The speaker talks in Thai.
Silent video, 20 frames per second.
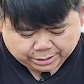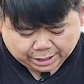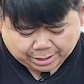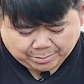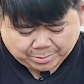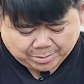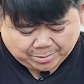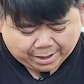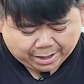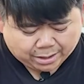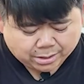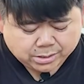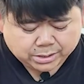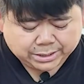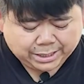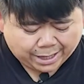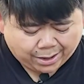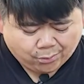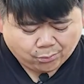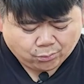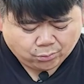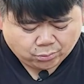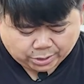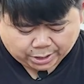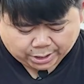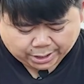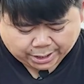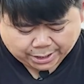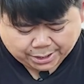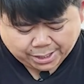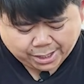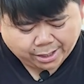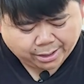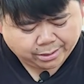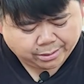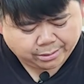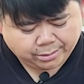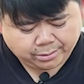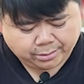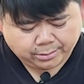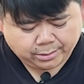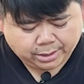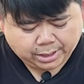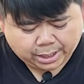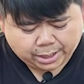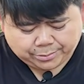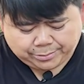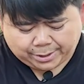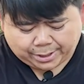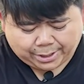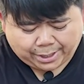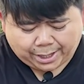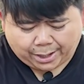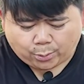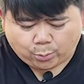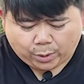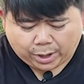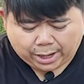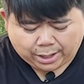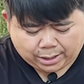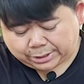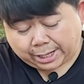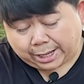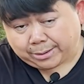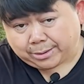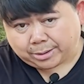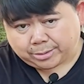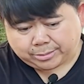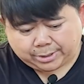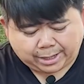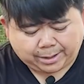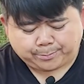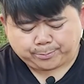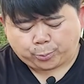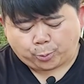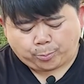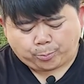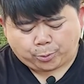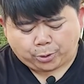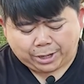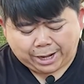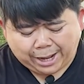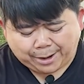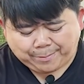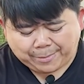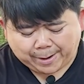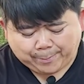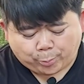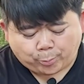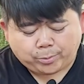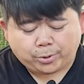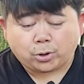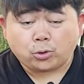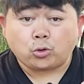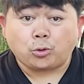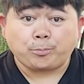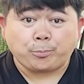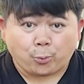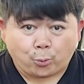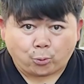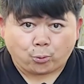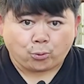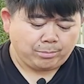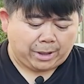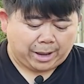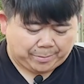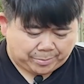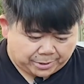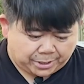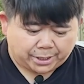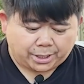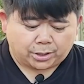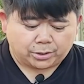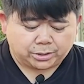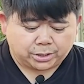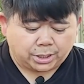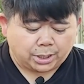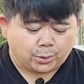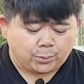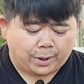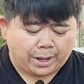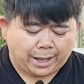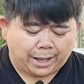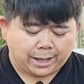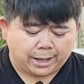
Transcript: ถ้าไม่มาก็คือเน่าเนี่ย แค่นี้อันอย่างแรกวางท่าน้แตมปุ๊บ พอลากมาปุ๊บเราก็ลงปลูก แบบนี้เขาจะเรียกว่า